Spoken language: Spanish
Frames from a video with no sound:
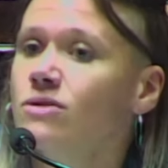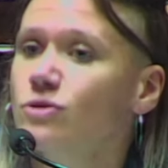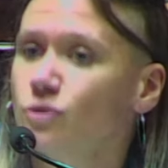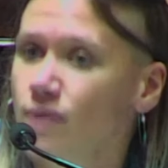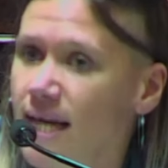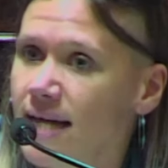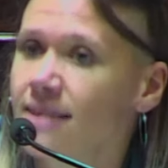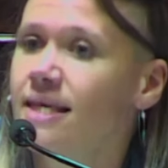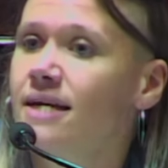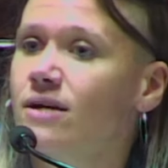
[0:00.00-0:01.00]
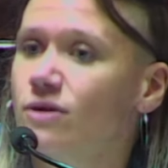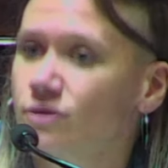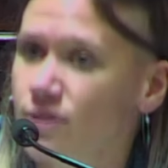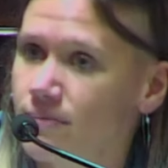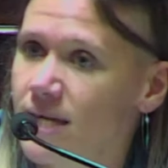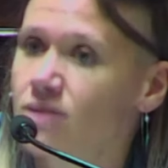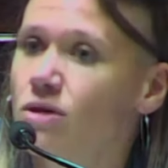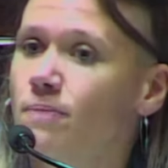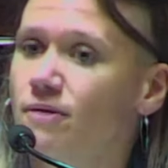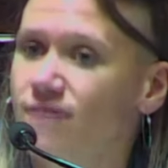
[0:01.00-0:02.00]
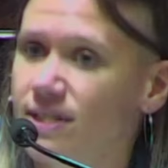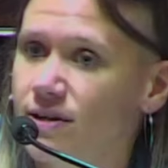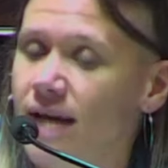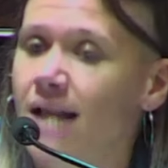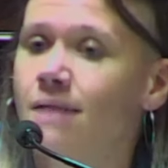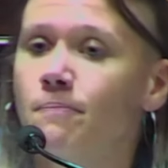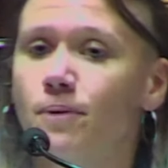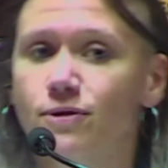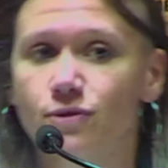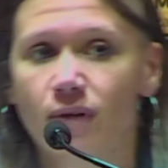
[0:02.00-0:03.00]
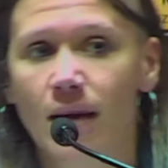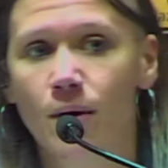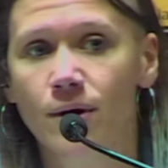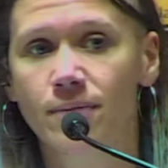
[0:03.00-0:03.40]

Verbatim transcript: su ley de reconocimiento profesional por su labor.